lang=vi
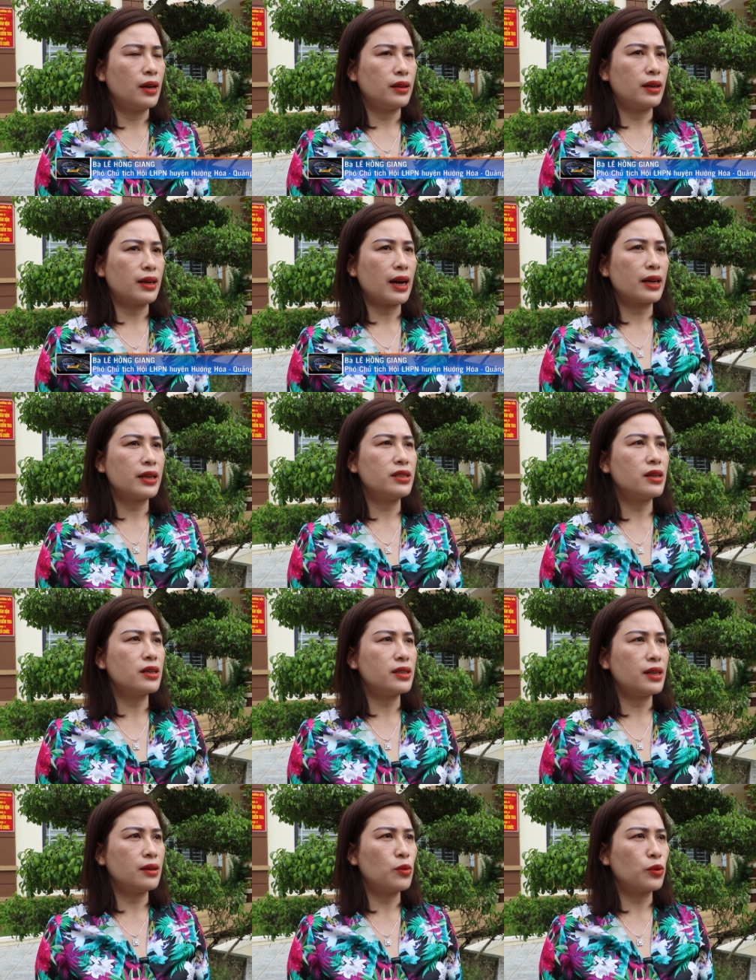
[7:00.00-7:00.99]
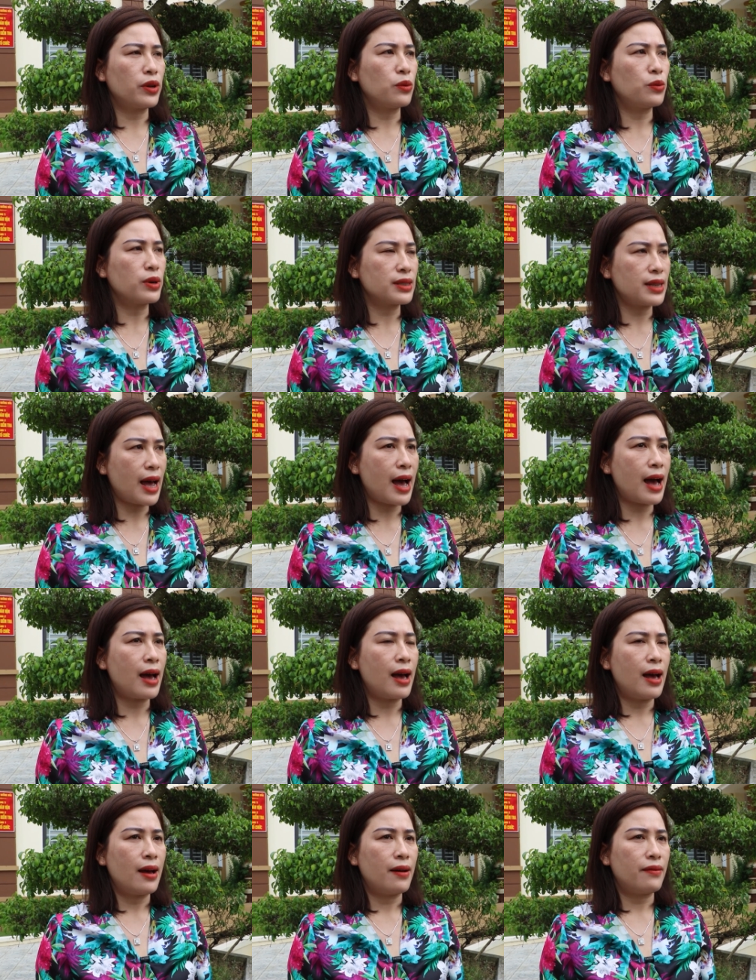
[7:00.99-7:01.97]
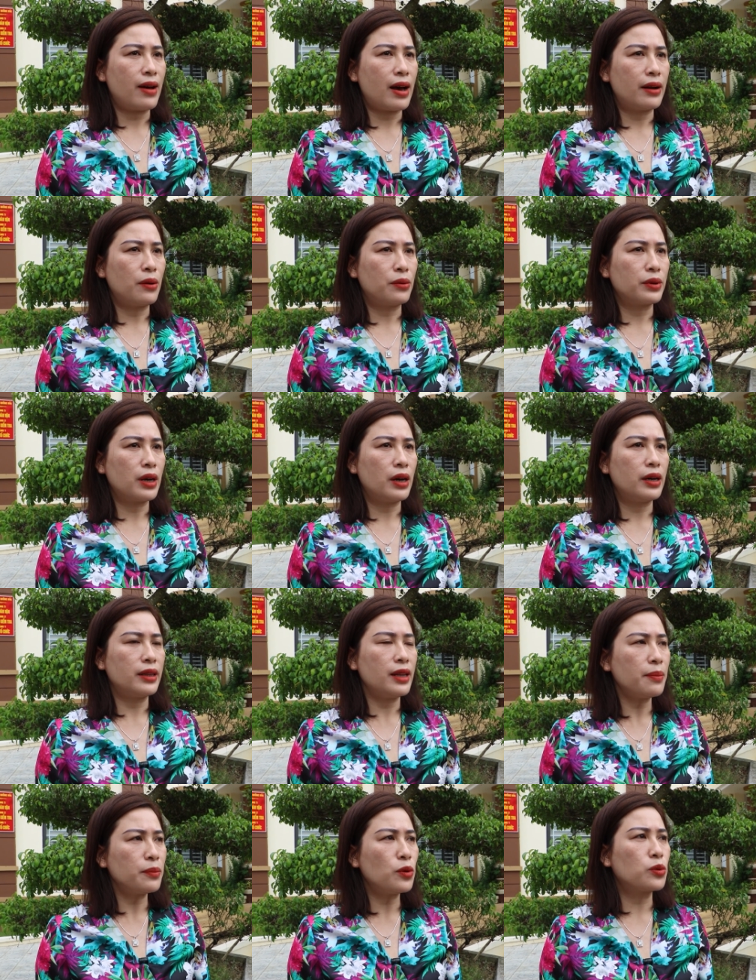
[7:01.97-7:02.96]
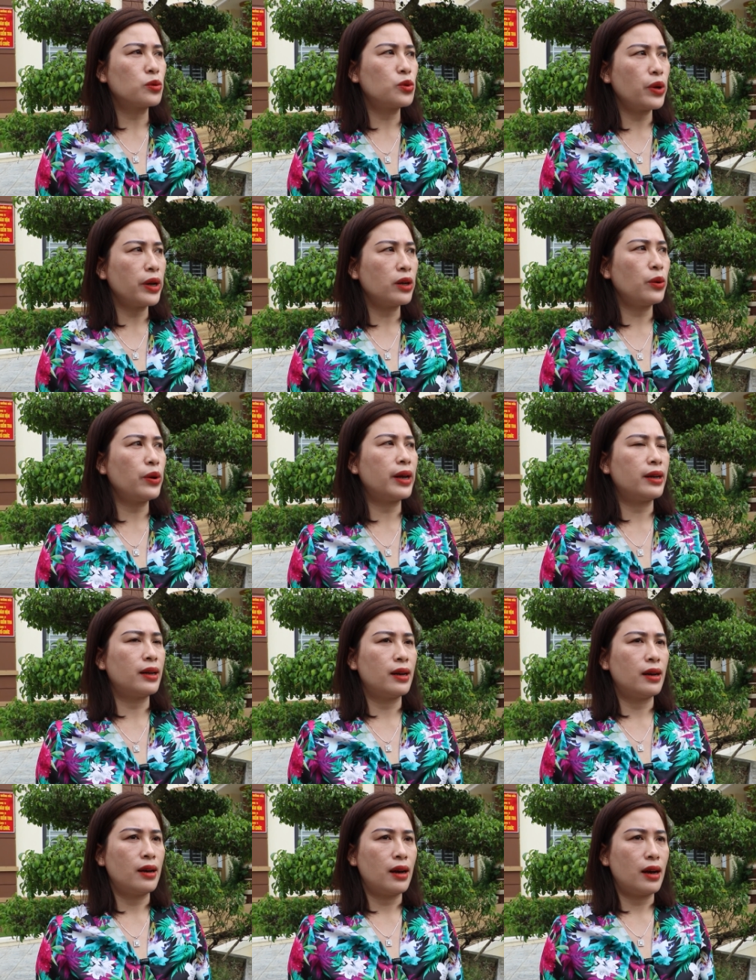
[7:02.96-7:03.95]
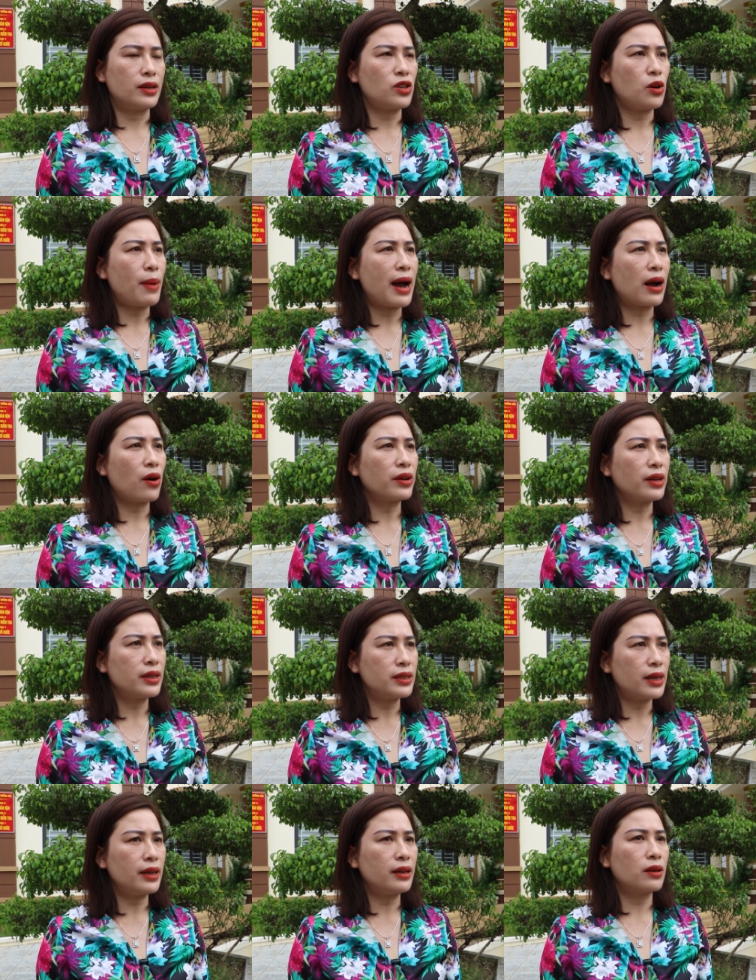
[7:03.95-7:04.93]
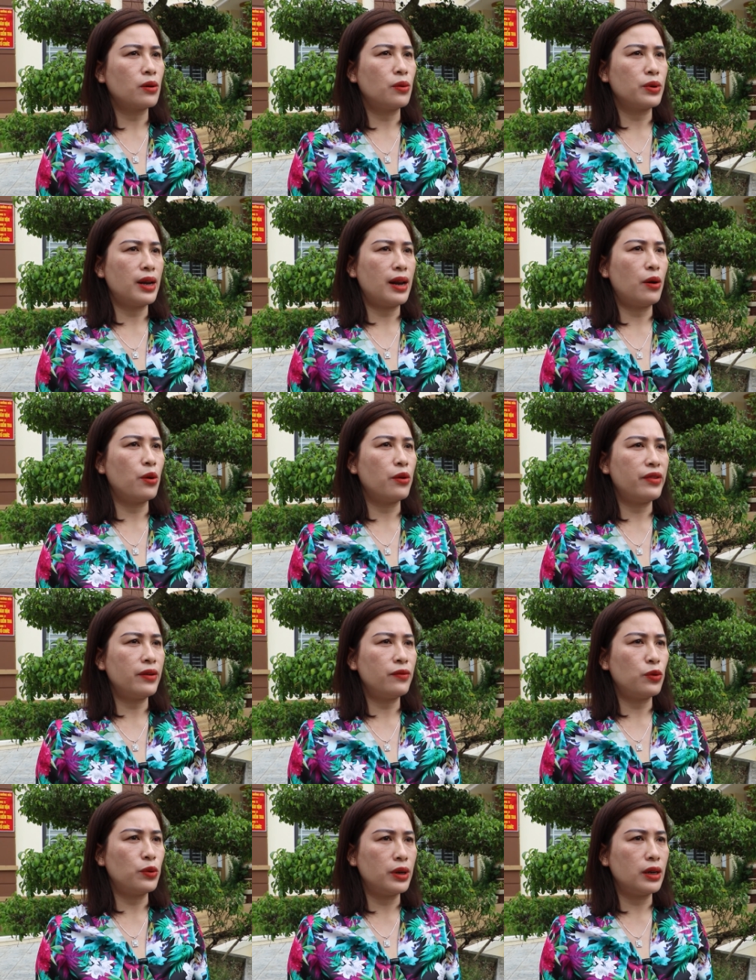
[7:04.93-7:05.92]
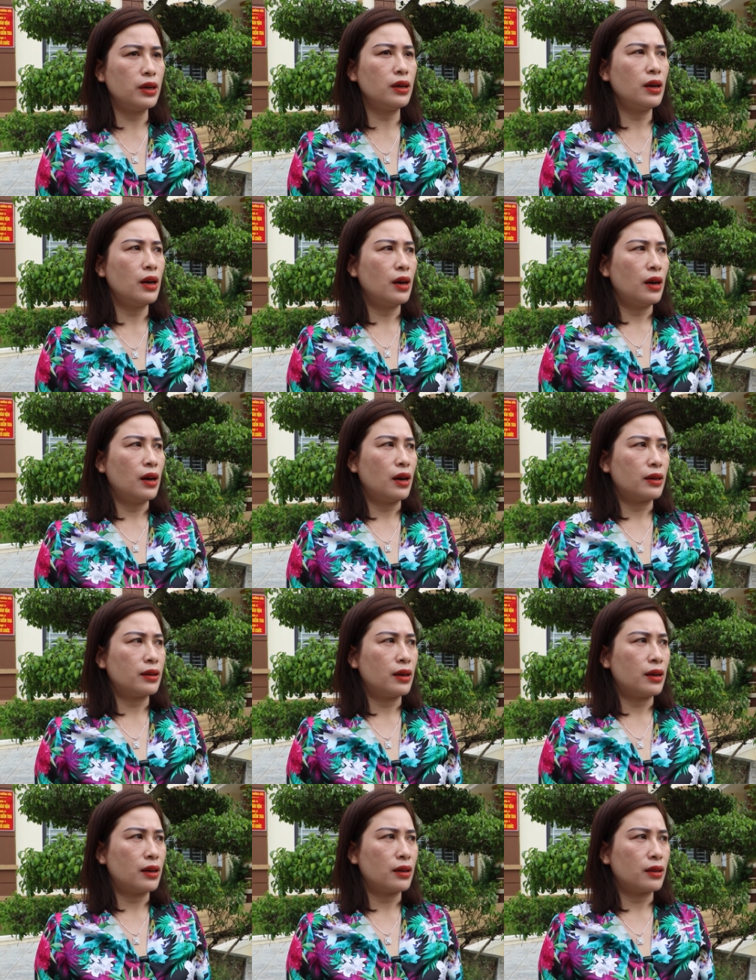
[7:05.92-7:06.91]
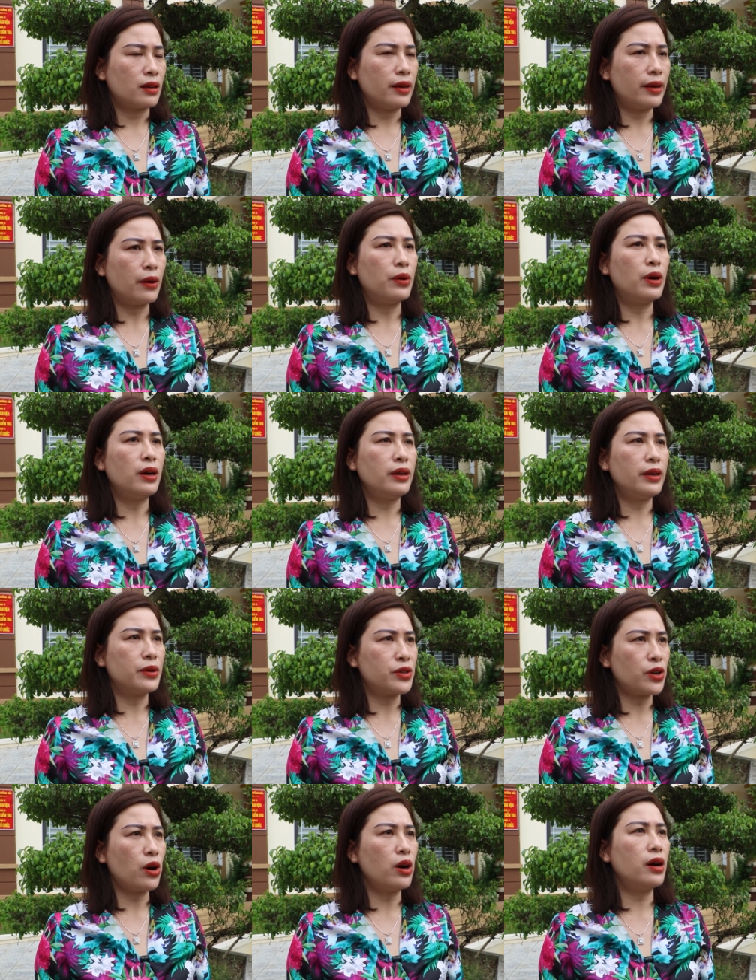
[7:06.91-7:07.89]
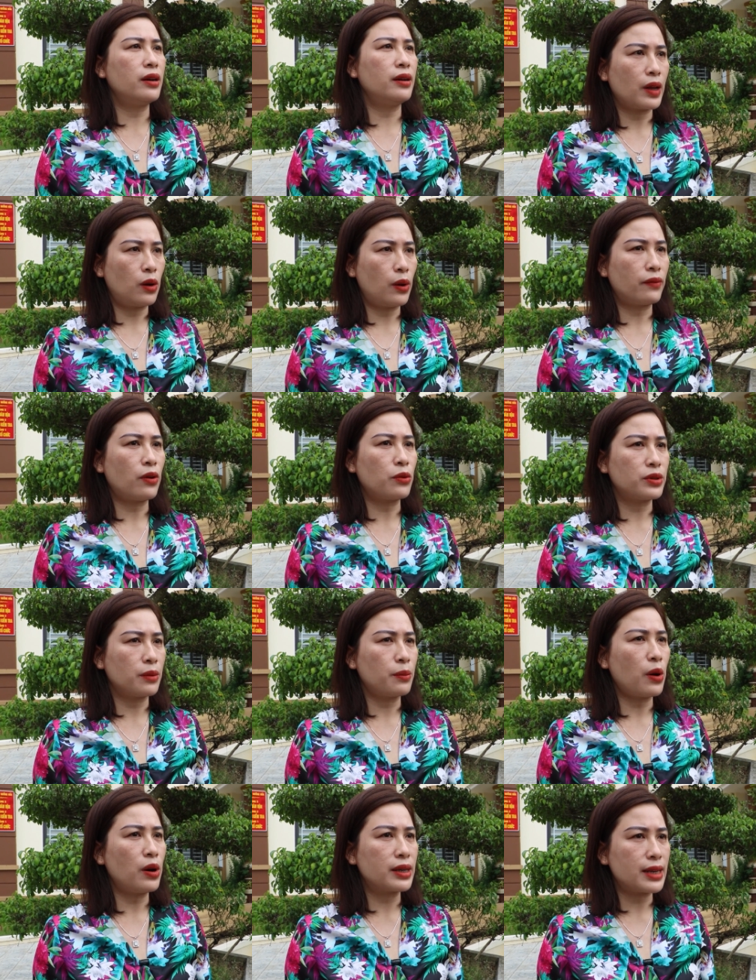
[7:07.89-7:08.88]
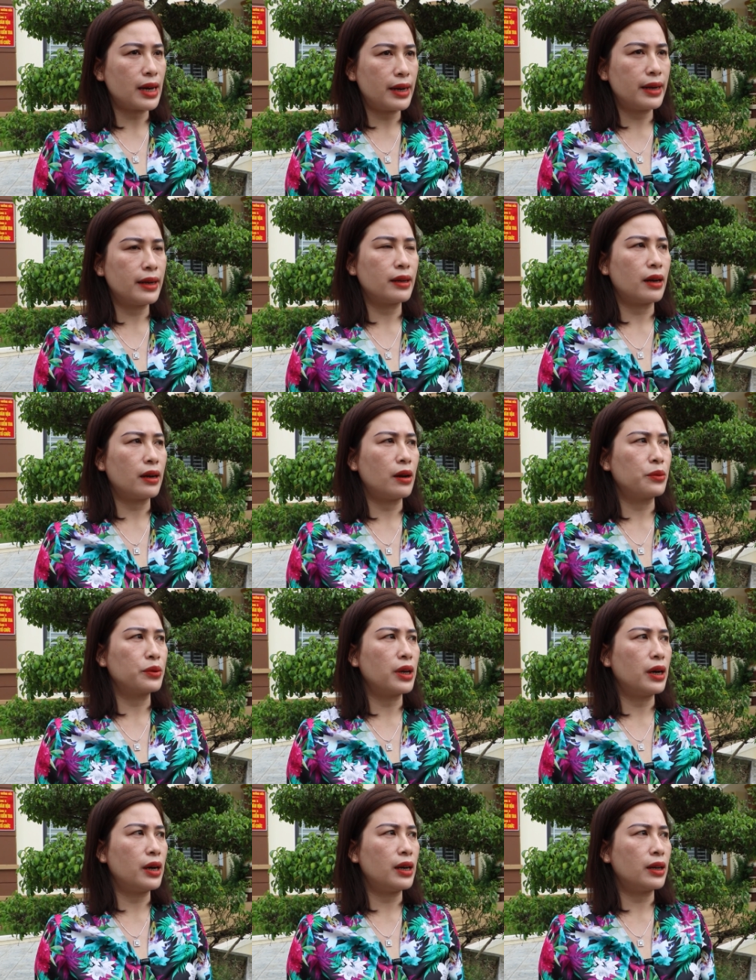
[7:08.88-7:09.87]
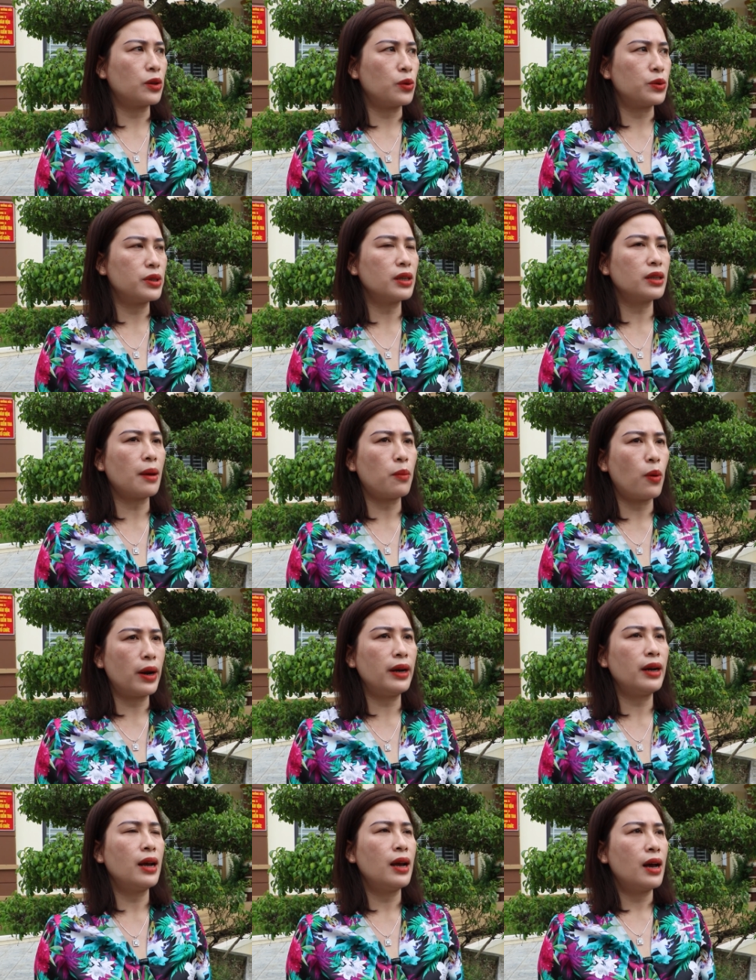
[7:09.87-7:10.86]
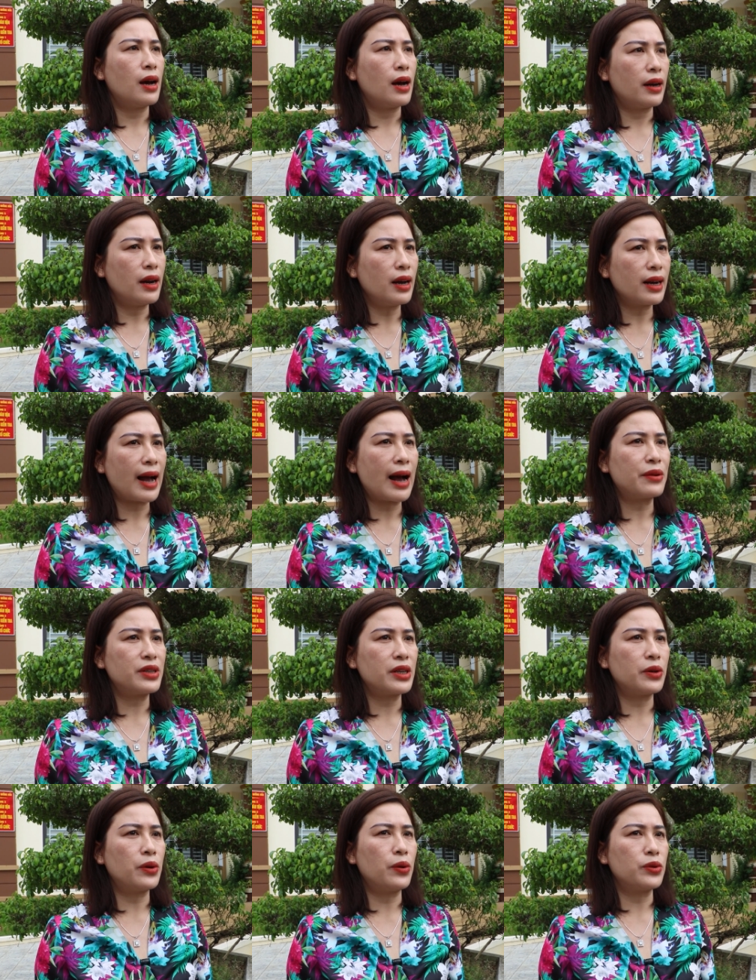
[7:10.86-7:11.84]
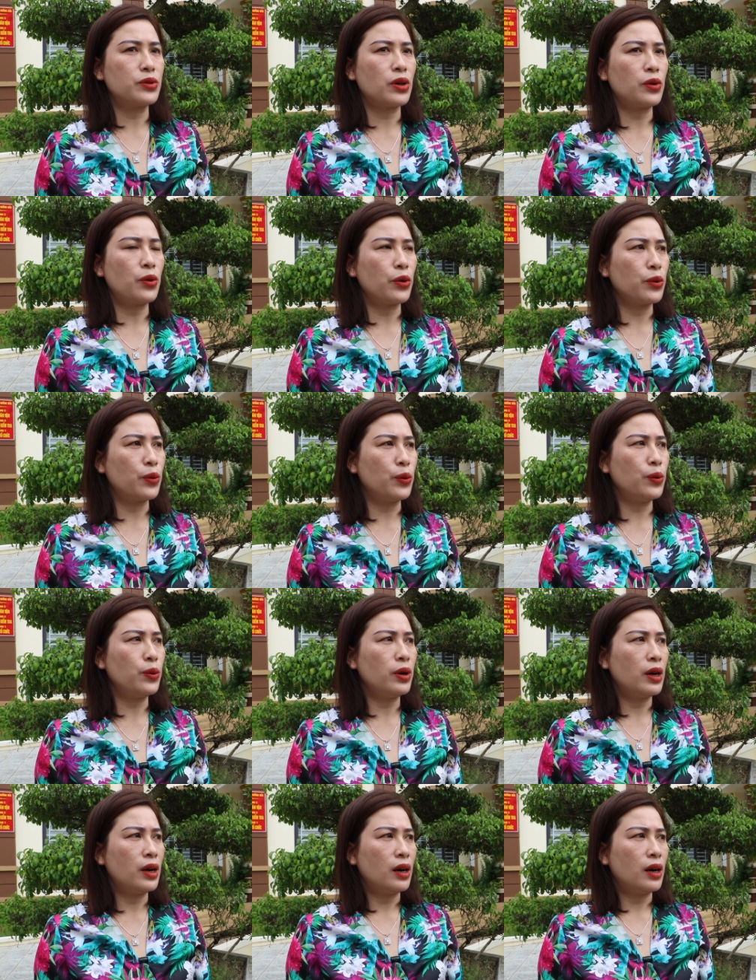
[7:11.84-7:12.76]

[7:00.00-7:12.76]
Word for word: từ các cái chương trình mục tiêu quốc gia và đồng thời tiếp tục tuyên truyền À, cho bà con nhân dân cũng như là hội viên phụ nữ à, hiểu hơn, hiểu rõ hơn luật phòng chống bạo lực gia đình, đồng thời là tổ chức tập huấn à, nâng cao trình độ cho đội ngũ